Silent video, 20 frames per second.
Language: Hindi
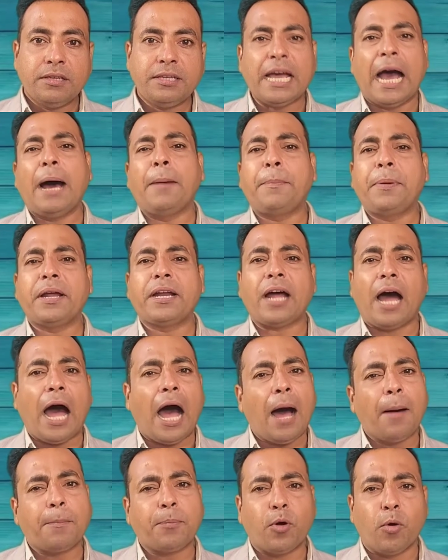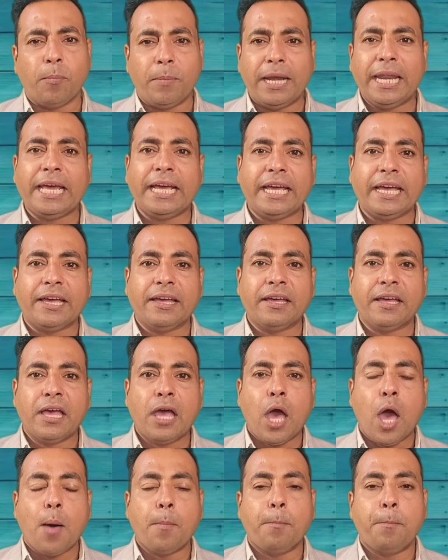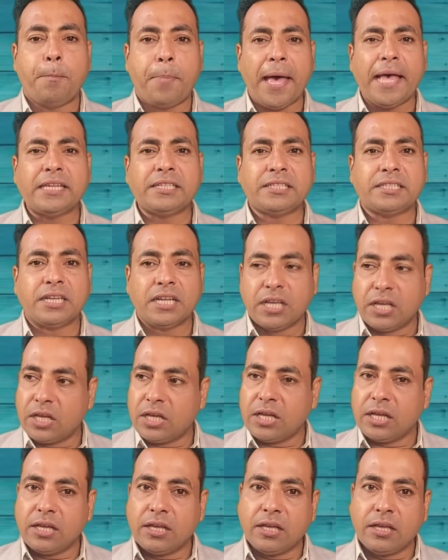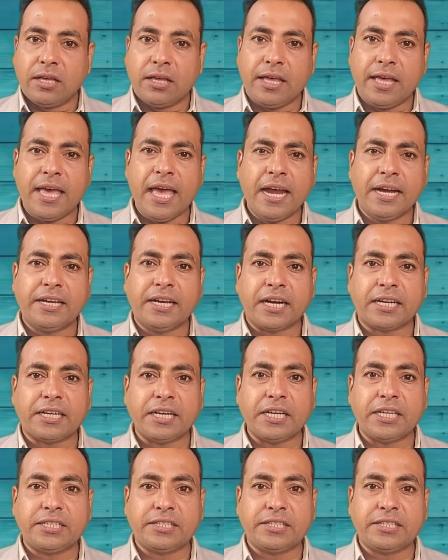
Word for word: यहाँ पर आपको मिलेंगे बेस्ट एयर डक्टिंग